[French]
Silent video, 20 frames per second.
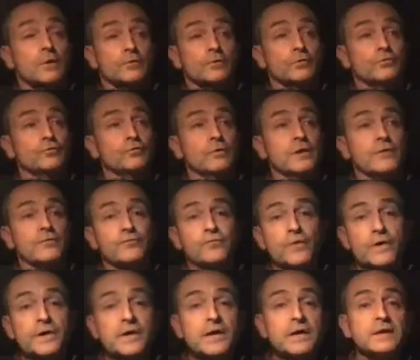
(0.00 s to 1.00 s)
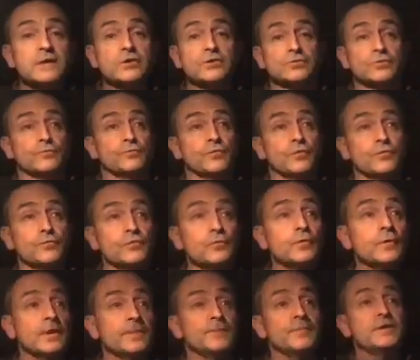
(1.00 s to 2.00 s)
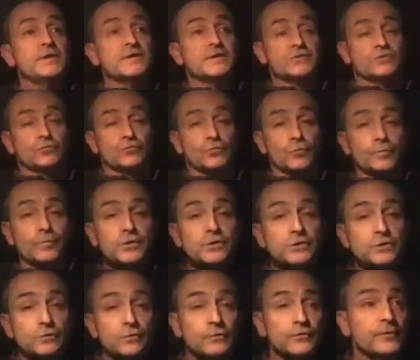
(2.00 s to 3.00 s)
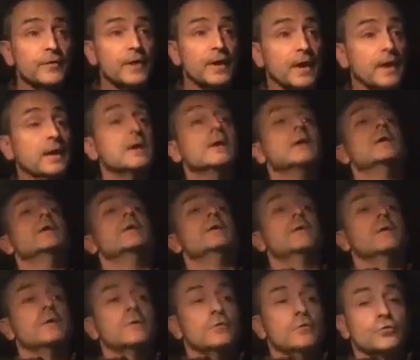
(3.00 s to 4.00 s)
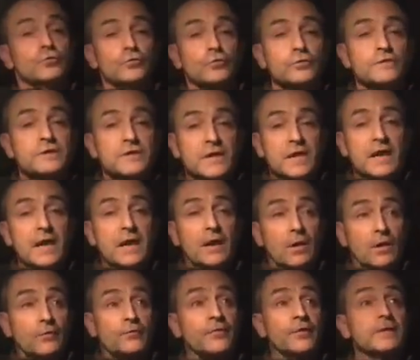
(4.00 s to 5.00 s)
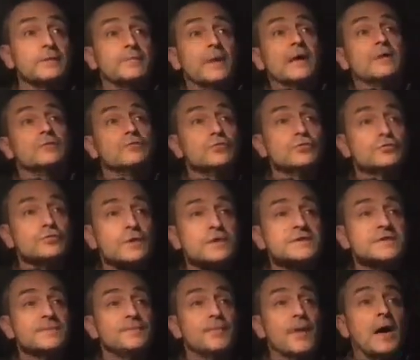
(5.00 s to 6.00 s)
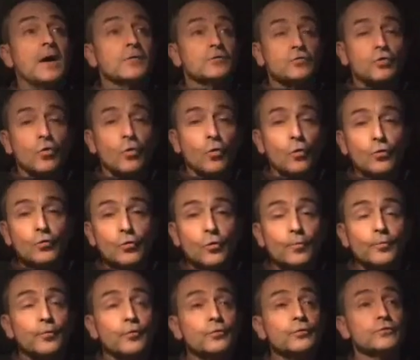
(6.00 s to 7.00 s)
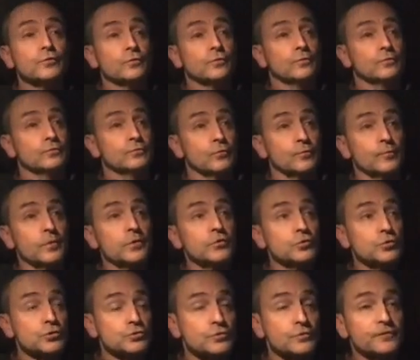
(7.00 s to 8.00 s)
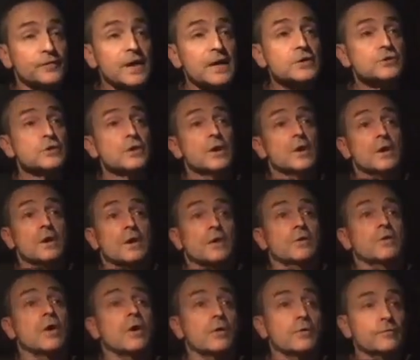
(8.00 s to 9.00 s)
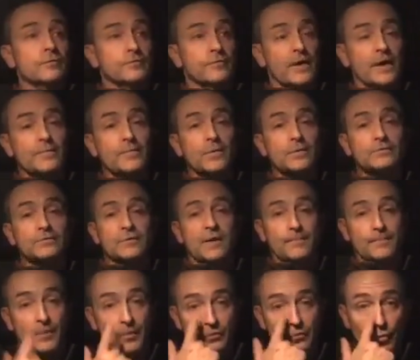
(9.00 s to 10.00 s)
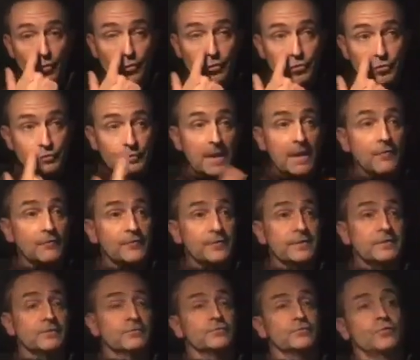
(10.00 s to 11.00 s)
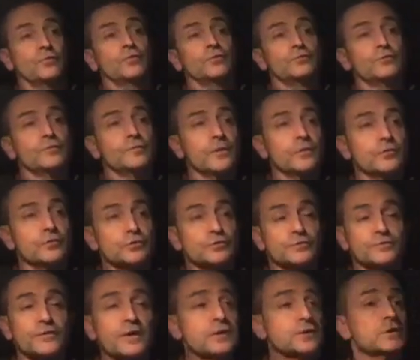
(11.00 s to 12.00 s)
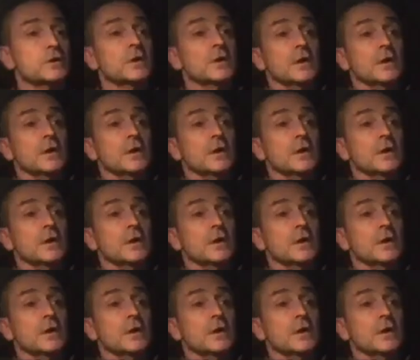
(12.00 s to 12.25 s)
de tous les foyers qui chauffent au fioul et qui sont obligés de le faire. Le truc, il est là. En fait, bah, tu choisis pas trop non plus ton, ton mode de chauffage quand vraiment tu n'as pas trop le choix en fait entre deux modes de chauffage.